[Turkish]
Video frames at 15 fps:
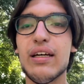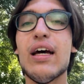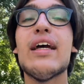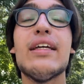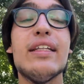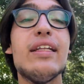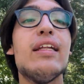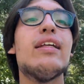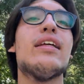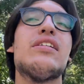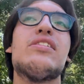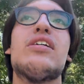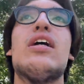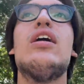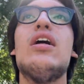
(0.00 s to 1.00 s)
Ha hediyelik
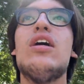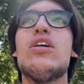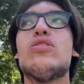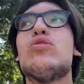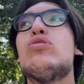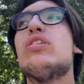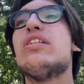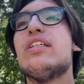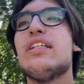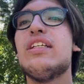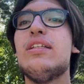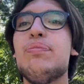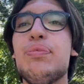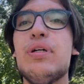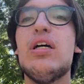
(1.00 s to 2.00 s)
eşya dükkanına
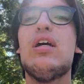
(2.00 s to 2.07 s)
gidip